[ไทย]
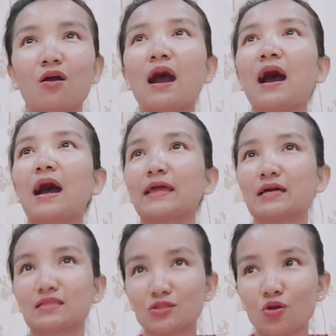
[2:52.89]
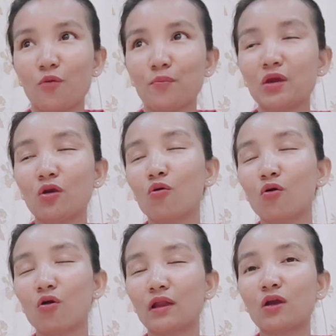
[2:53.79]
อ่าอยากจะตอบใน
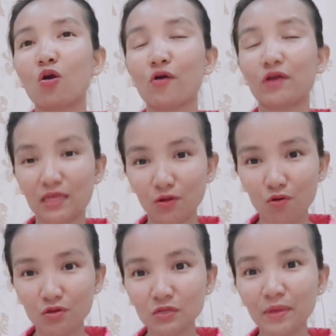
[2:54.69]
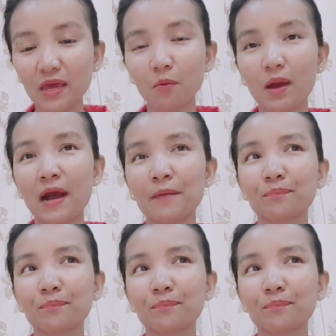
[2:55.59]
ในขอขีดของสะแพรว่า